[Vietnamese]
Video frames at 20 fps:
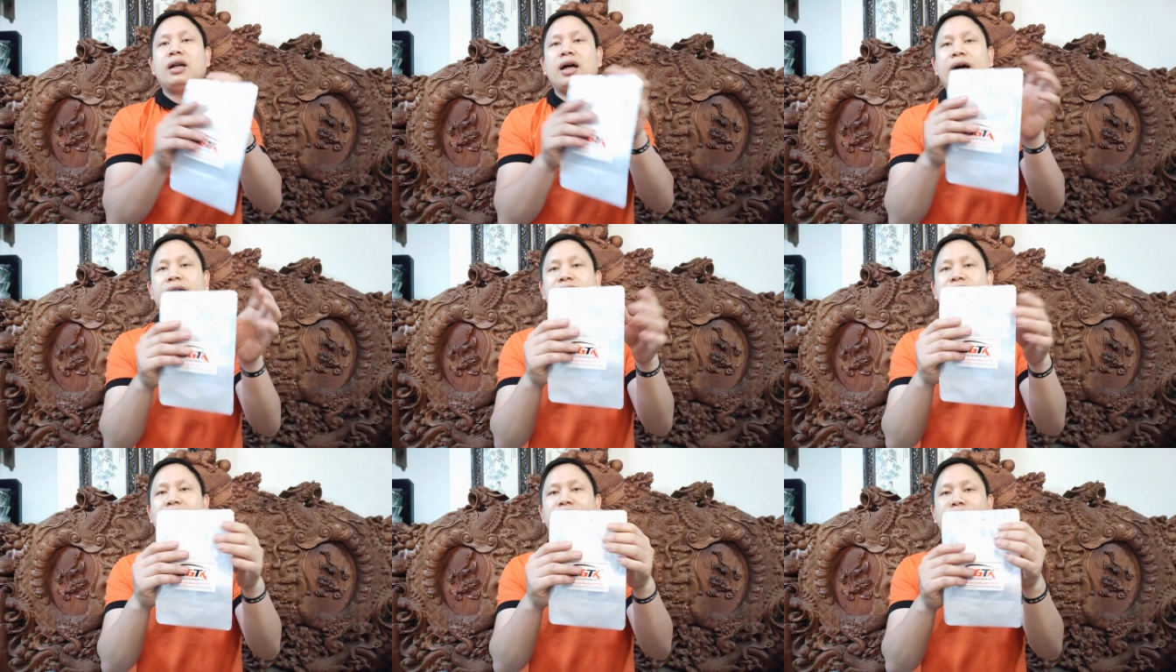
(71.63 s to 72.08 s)

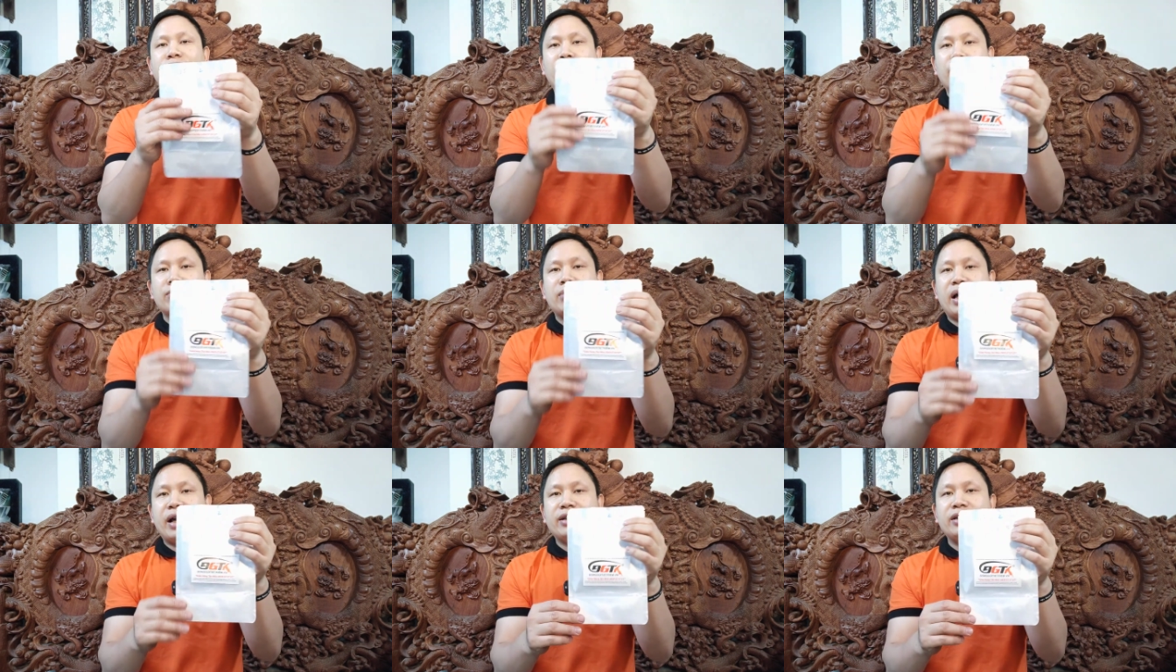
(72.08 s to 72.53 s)
đấy sản
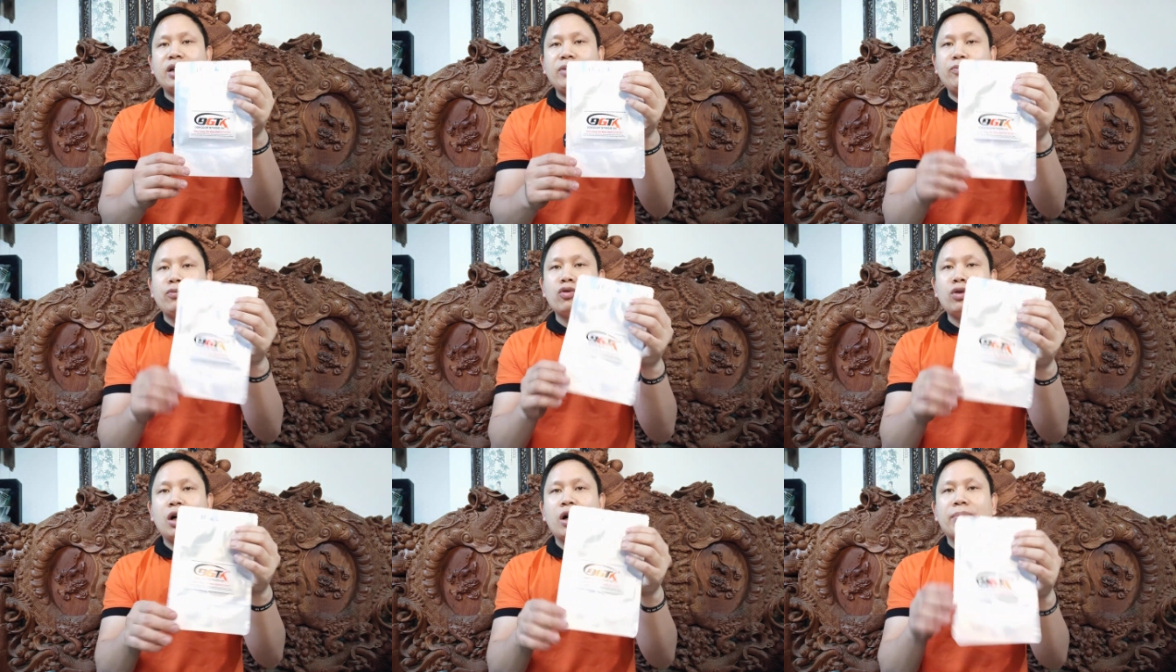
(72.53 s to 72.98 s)
phẩm này
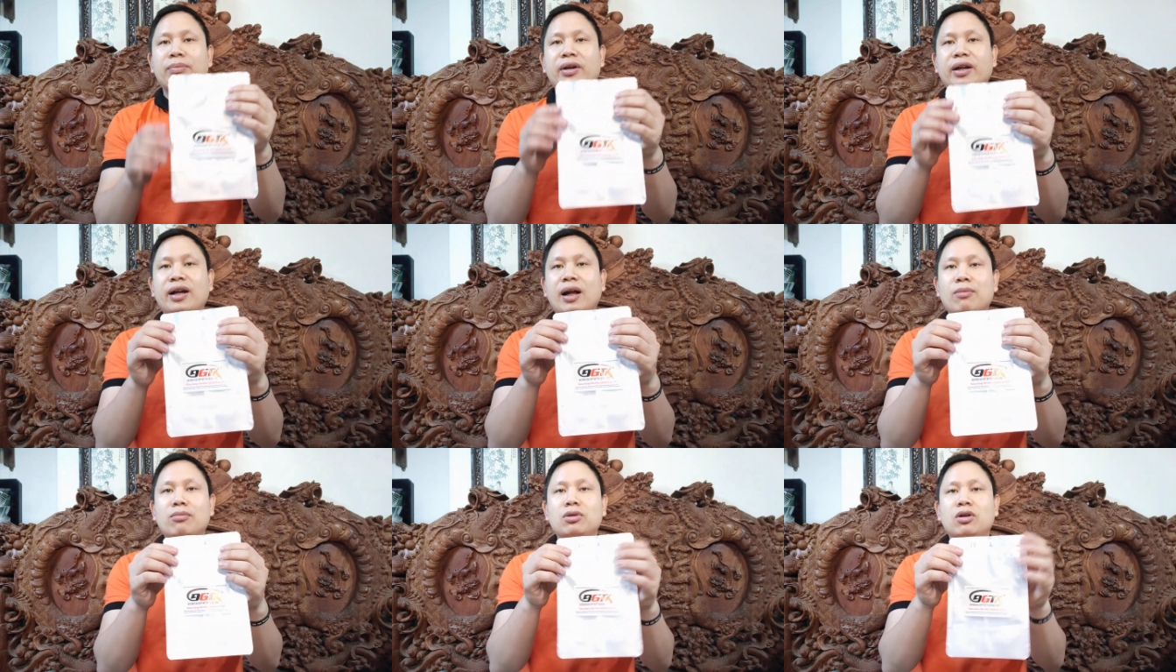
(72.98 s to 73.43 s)
rất phù hợp
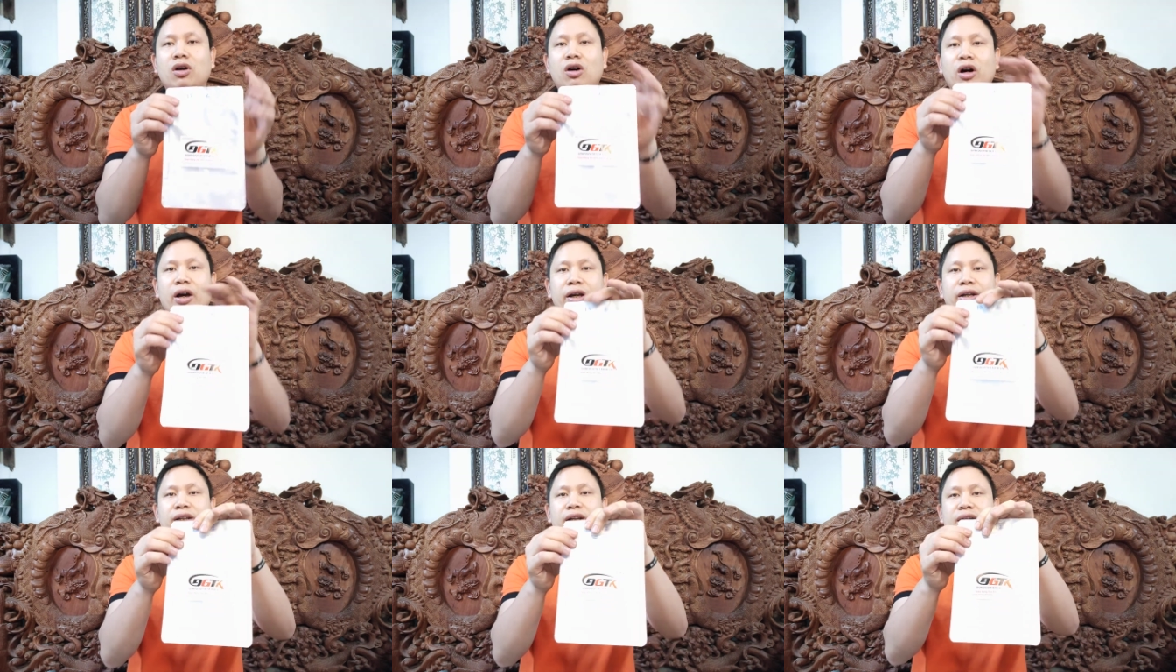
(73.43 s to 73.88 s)
để đóng
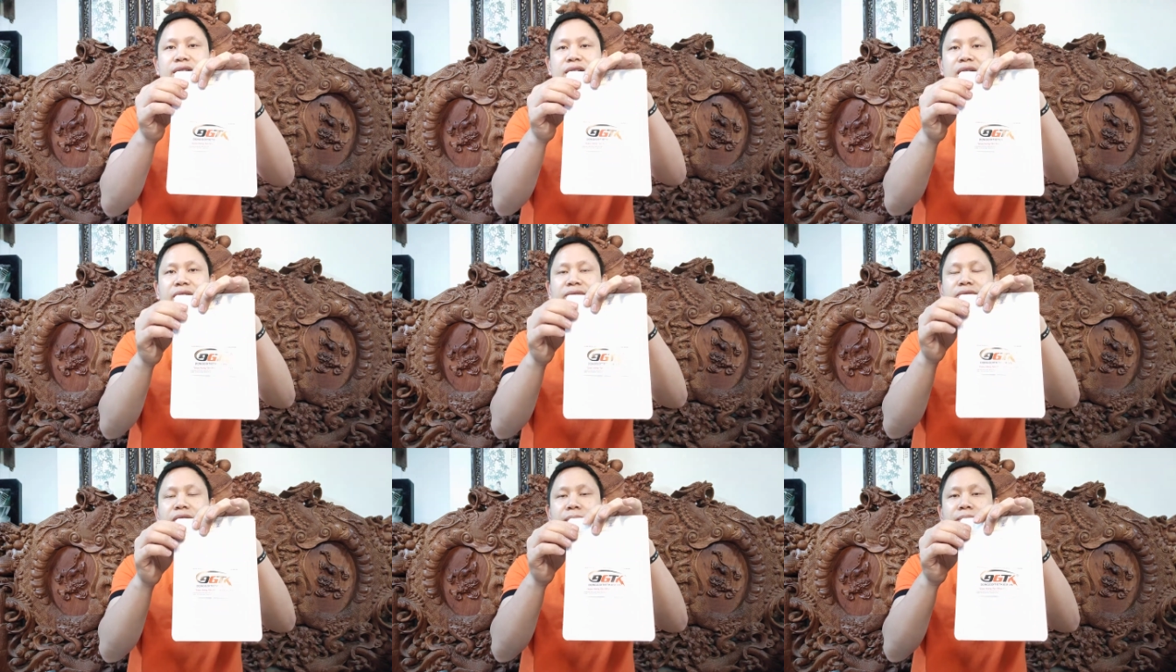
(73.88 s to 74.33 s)
gói những cái
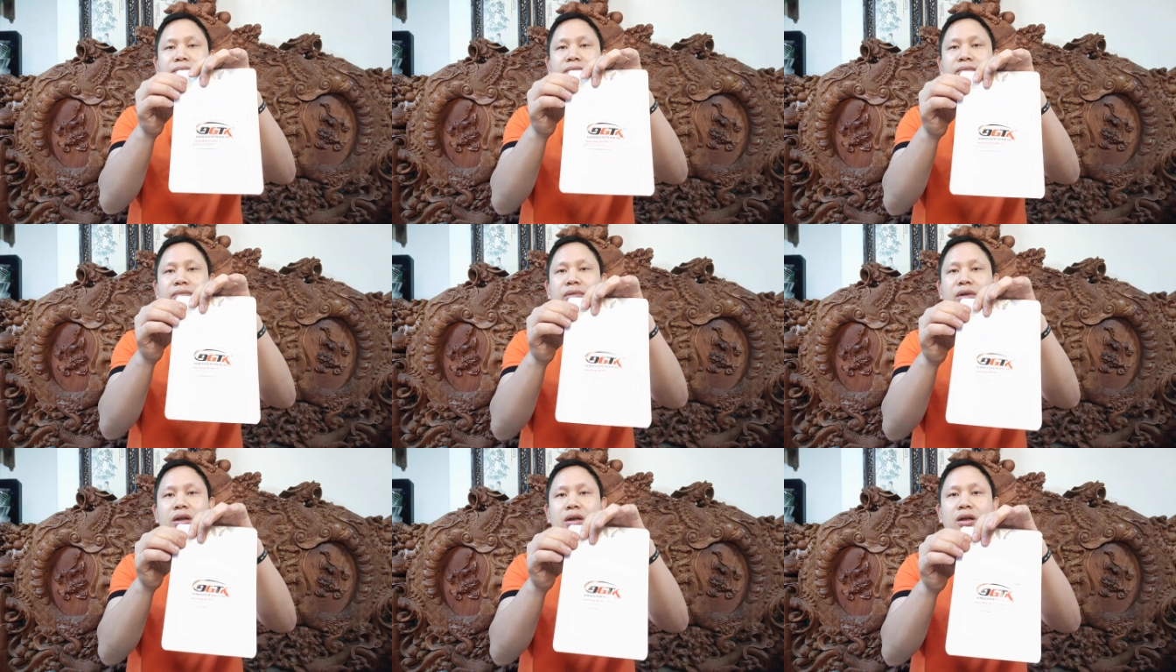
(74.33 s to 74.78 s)
sản
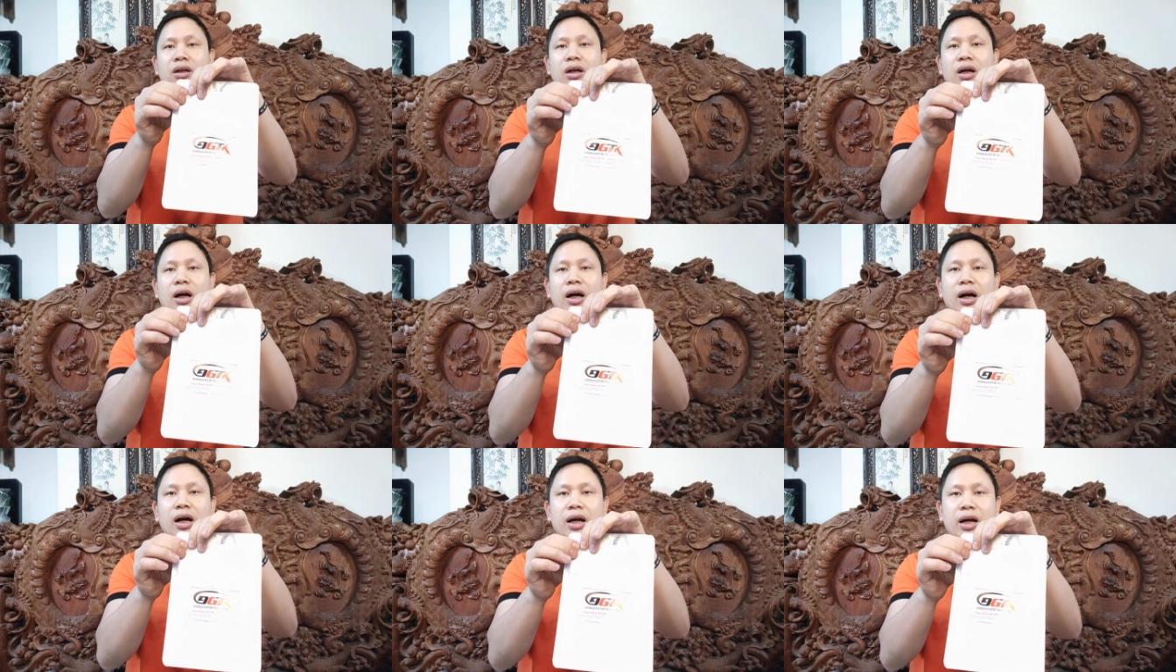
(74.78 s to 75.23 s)
phẩm
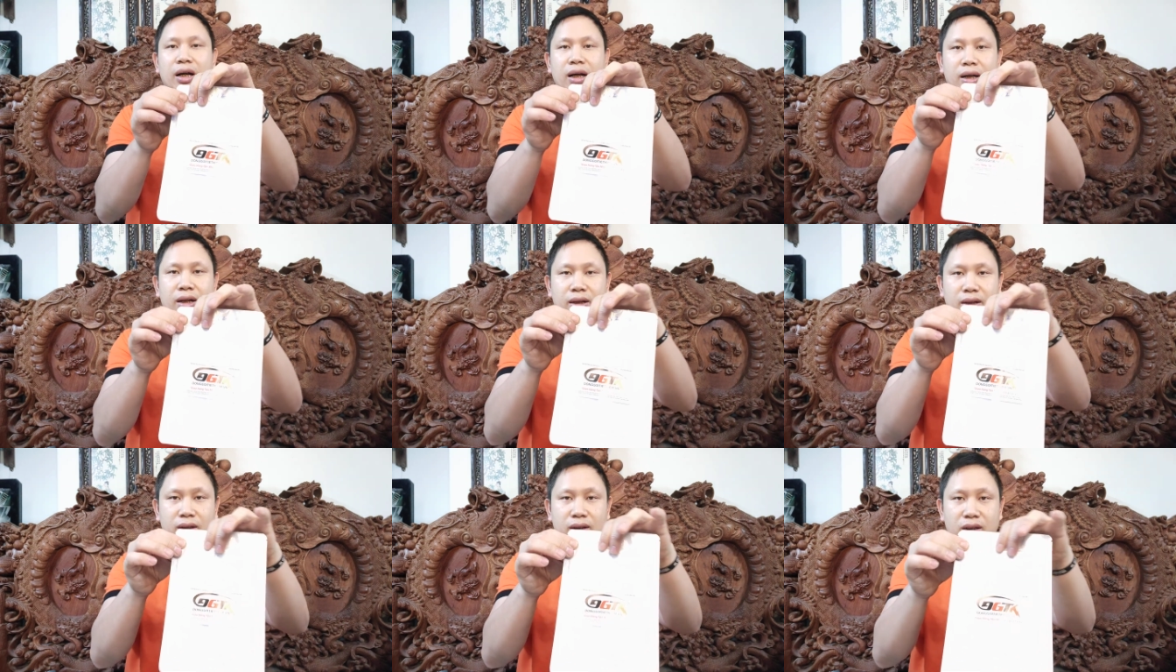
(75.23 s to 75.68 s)
à,
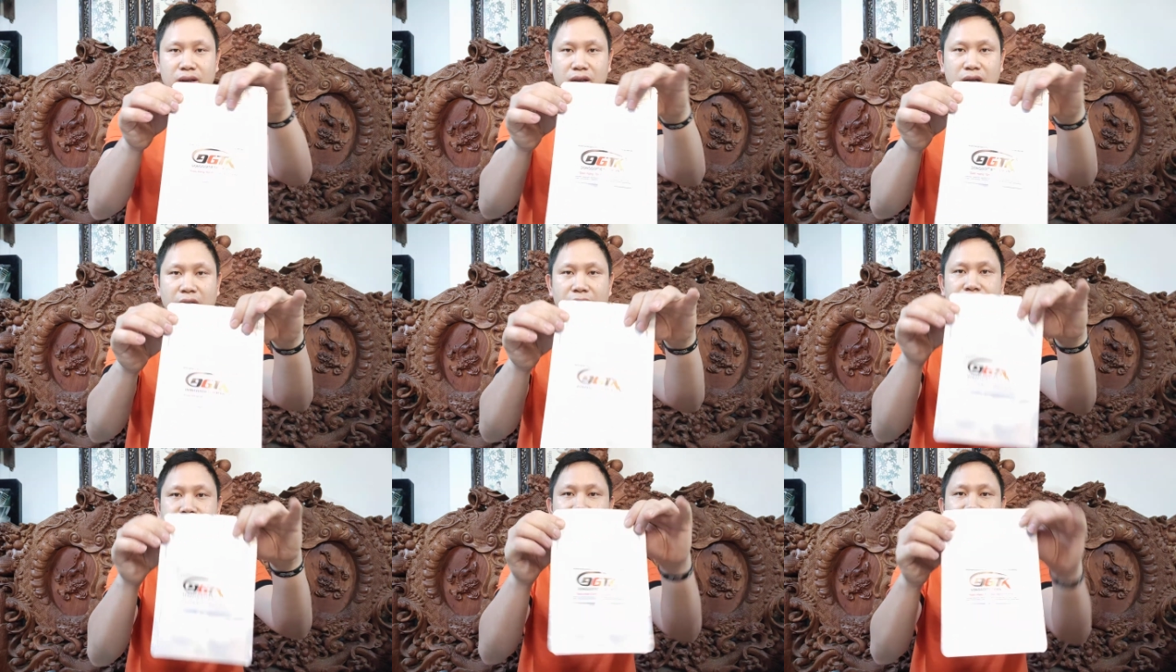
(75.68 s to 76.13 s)

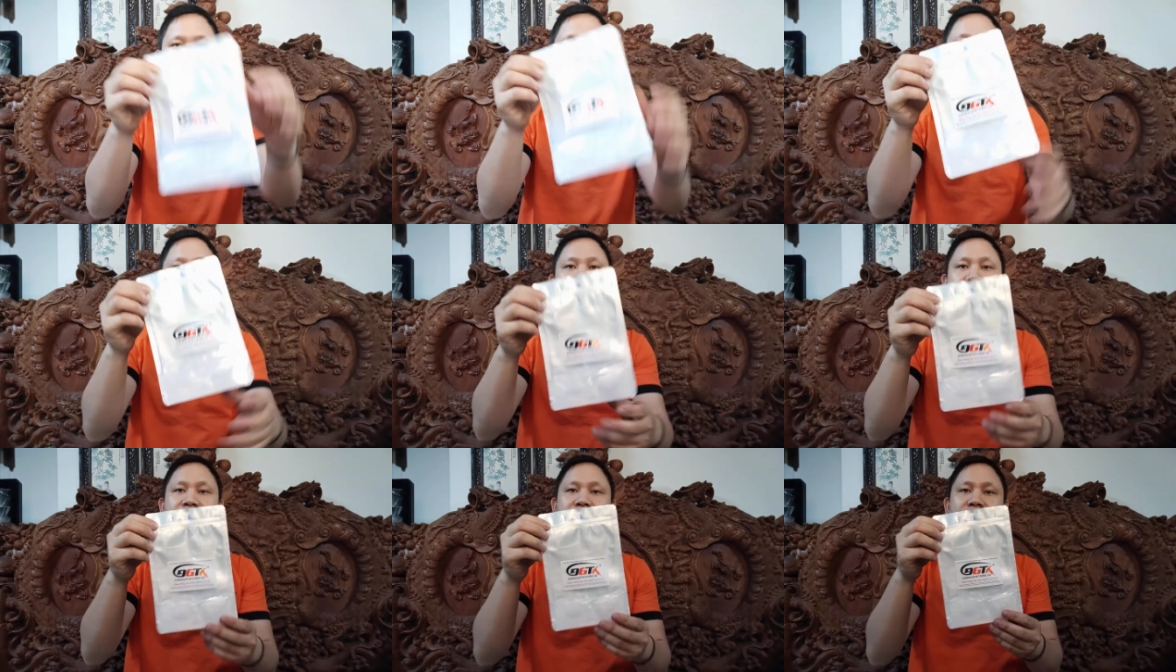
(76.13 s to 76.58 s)
cần
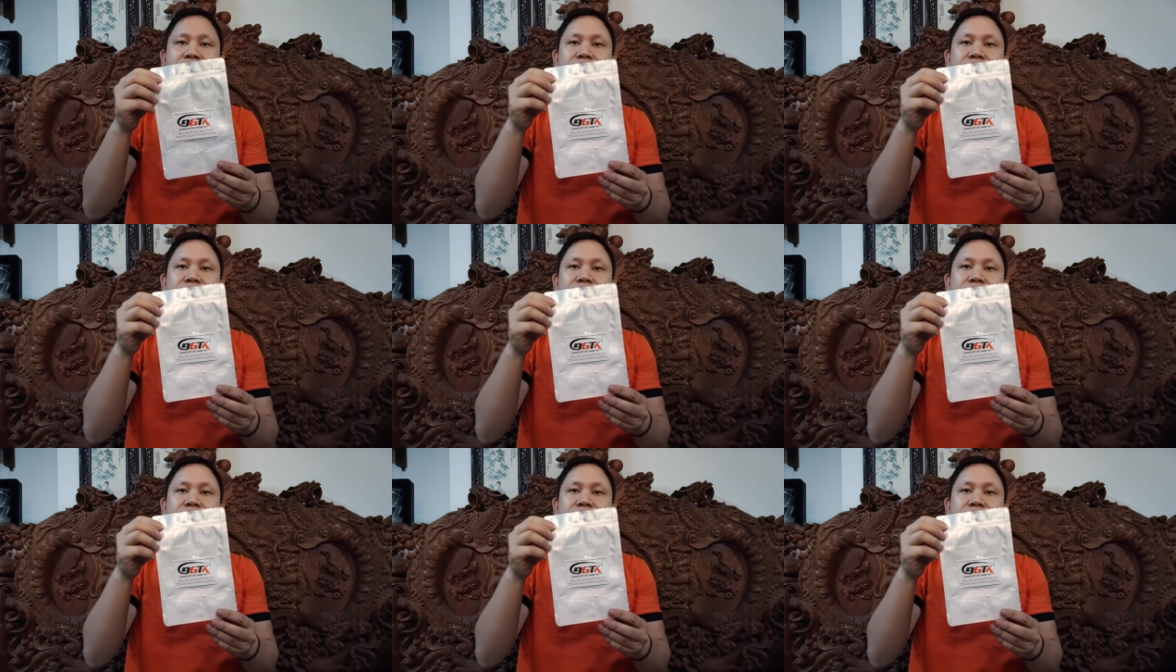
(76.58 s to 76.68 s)
phải